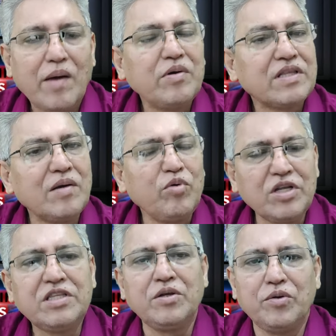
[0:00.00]
এবং তারা
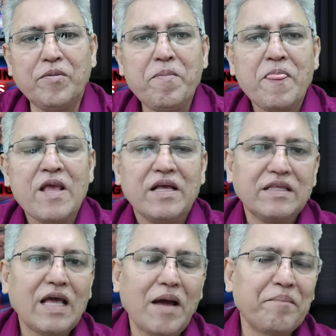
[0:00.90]
বলেছিল
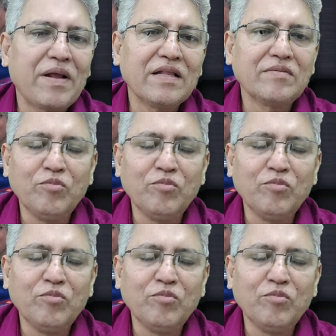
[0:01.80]
যে আমরা